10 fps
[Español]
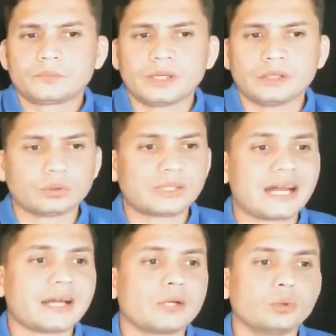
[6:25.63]
Entonces la
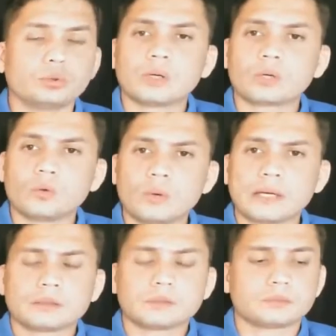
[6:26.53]
agricultura
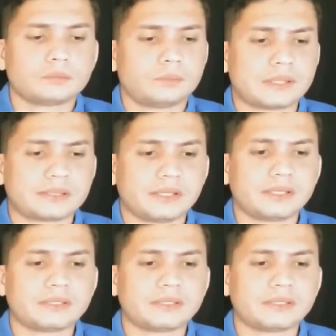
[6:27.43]
cubana va a seguir